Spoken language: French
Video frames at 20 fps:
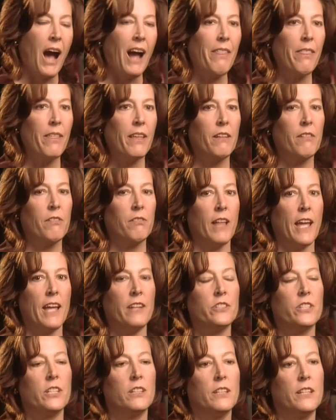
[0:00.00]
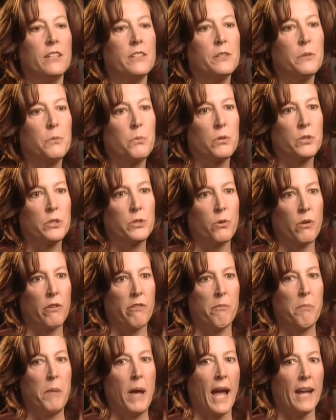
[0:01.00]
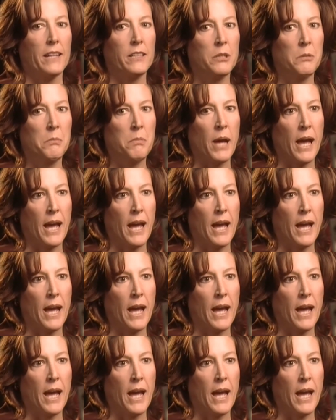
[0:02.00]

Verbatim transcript: Lance et Linda se tenaient dos à dos contre le reste